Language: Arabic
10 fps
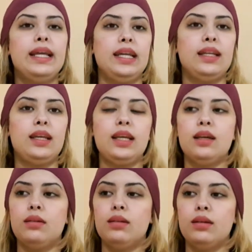
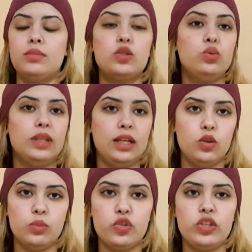يعني آه مسدوده
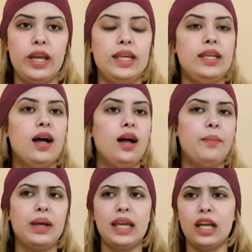لهم الشهيه
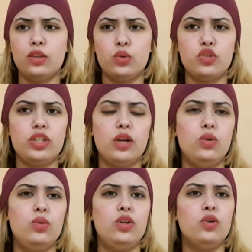ما كيقدروش
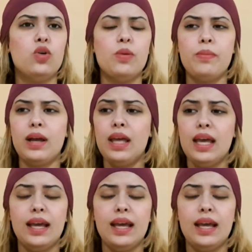ياكلوا لهم آه،